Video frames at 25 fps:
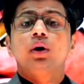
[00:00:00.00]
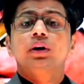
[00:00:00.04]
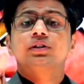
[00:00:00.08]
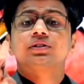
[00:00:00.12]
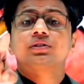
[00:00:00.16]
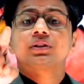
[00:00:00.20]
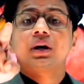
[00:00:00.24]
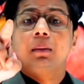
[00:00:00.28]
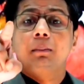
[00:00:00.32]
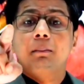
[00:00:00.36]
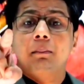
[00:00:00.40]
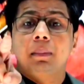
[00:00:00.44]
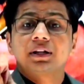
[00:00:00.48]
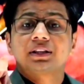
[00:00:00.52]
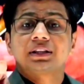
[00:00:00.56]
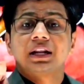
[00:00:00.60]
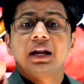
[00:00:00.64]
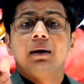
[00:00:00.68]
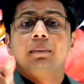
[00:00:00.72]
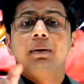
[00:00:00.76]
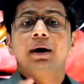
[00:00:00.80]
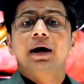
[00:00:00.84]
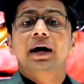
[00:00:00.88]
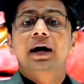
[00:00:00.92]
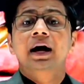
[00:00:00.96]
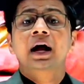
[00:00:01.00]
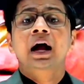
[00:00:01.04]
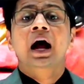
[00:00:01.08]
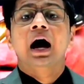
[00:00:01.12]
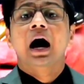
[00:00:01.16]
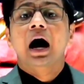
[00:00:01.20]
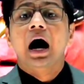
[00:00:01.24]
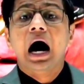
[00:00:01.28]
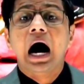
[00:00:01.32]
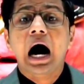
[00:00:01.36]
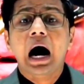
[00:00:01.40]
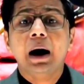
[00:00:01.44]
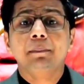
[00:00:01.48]
इसका मतलब है
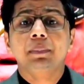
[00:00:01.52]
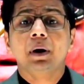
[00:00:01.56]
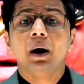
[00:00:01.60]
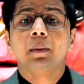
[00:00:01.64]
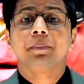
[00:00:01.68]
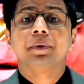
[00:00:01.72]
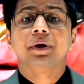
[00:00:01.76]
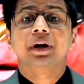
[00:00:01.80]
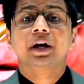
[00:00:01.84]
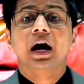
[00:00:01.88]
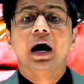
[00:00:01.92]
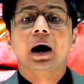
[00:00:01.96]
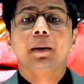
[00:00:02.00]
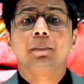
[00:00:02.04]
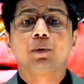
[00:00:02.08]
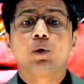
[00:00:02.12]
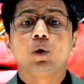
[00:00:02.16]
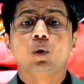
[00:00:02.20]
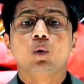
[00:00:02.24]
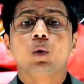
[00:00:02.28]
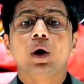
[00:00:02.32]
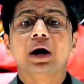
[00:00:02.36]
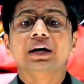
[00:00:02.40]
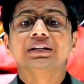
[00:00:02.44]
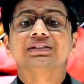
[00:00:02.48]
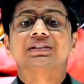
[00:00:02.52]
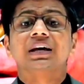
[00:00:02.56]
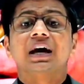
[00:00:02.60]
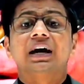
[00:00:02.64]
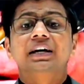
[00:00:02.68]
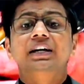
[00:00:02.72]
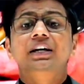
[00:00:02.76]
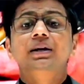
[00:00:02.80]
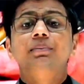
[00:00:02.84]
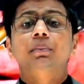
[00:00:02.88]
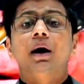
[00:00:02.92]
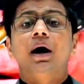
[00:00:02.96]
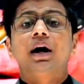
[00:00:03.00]
आप अपने आप को वैसा
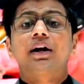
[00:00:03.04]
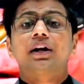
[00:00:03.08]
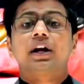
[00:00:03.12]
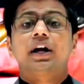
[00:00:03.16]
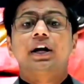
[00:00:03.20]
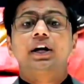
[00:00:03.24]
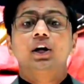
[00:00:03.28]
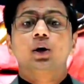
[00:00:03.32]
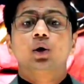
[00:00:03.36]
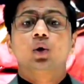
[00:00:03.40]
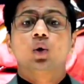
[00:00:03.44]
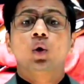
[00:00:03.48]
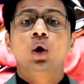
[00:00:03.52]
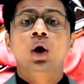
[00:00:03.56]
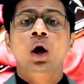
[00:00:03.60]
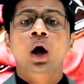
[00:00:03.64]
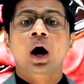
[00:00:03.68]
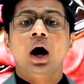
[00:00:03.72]
ही मान रहे हो